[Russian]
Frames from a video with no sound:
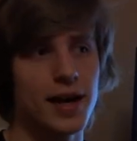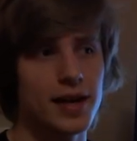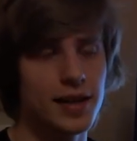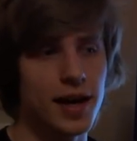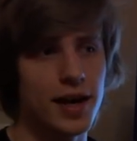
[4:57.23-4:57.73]

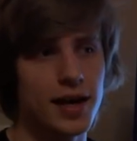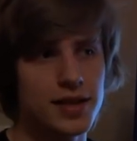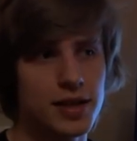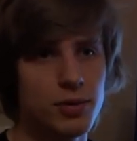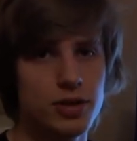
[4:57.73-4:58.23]
Когда
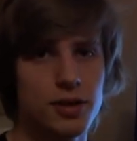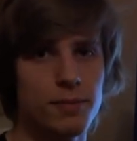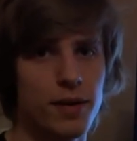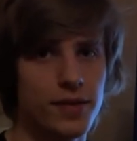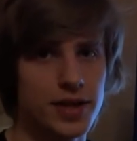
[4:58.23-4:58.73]
эти люди
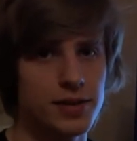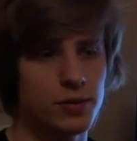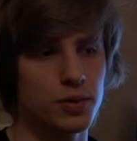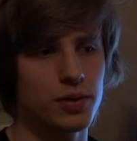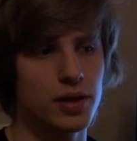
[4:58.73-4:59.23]

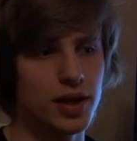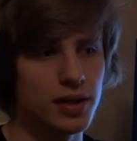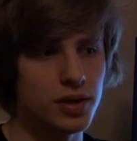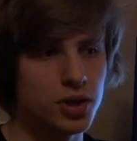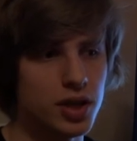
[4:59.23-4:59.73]
повязывают
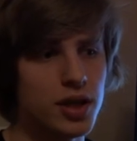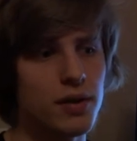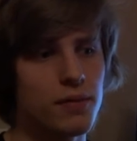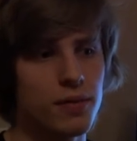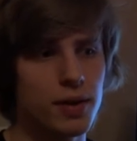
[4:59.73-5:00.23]
ленточки,
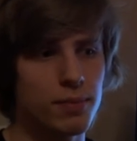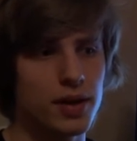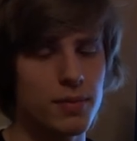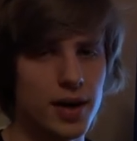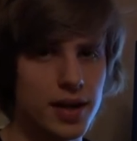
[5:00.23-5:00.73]
вы
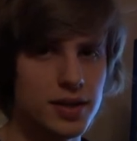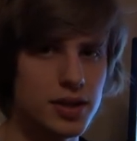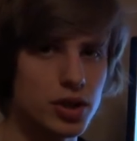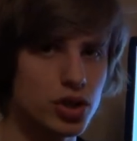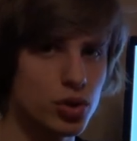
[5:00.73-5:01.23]

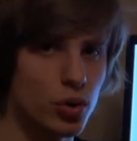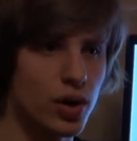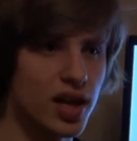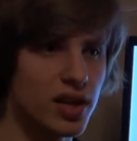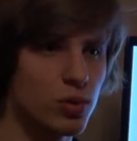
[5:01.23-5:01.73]
понимаете,
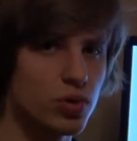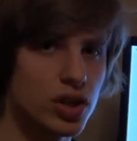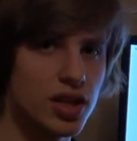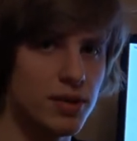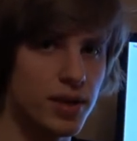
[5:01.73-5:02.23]
что это
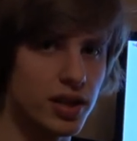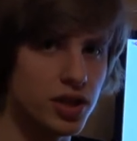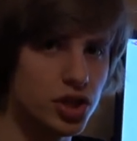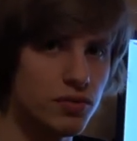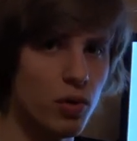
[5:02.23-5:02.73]
уже не имеет
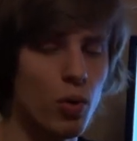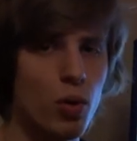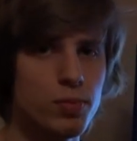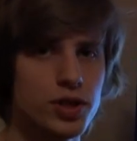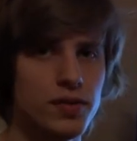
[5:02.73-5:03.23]
ничего
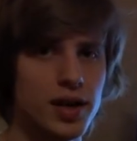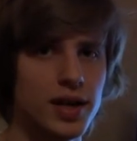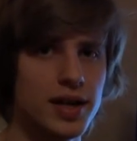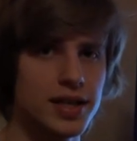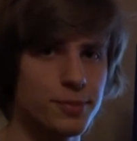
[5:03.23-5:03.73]
общего
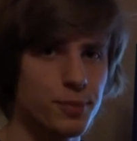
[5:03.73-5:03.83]
с